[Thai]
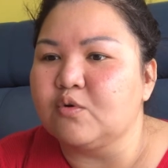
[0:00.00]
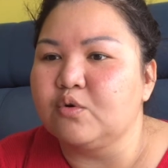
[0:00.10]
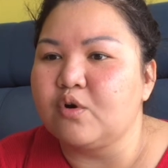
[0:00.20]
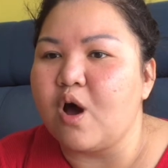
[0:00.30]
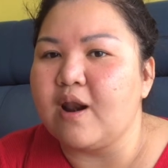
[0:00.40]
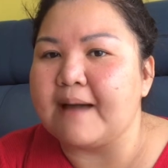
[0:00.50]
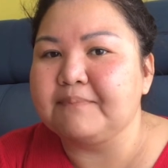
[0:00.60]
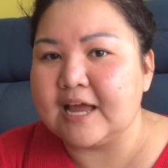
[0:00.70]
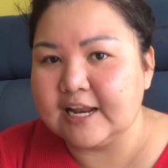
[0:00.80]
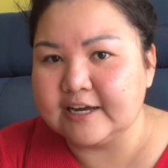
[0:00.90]
ยวคุณรอรับ
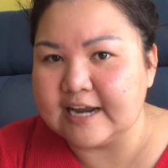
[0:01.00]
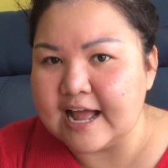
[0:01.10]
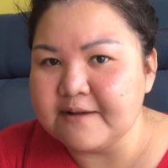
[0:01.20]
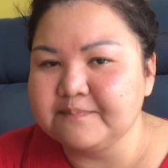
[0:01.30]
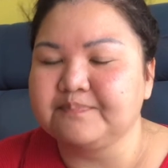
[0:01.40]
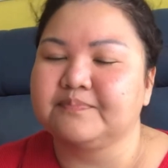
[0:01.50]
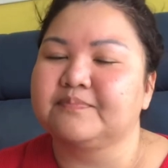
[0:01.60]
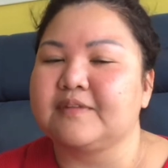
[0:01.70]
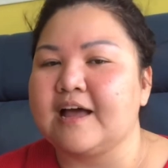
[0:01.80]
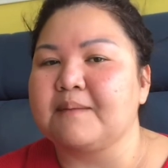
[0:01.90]
ได้เลย
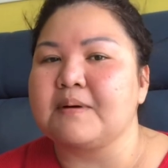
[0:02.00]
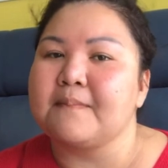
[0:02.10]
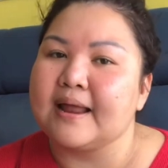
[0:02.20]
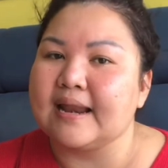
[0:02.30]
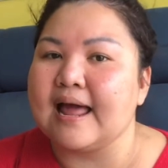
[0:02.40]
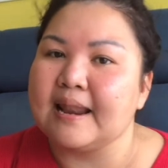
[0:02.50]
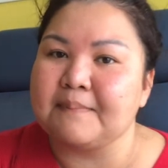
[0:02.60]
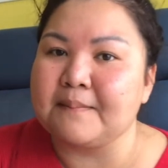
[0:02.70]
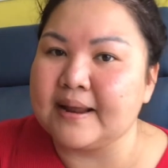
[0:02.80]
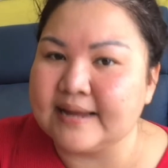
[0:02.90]
นะะประมาณอะไร
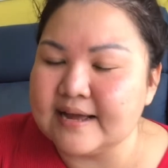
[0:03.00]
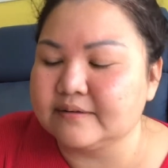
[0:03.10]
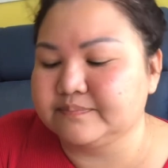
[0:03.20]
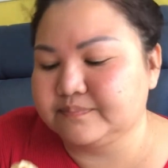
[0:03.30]
ประมาณเนี้ย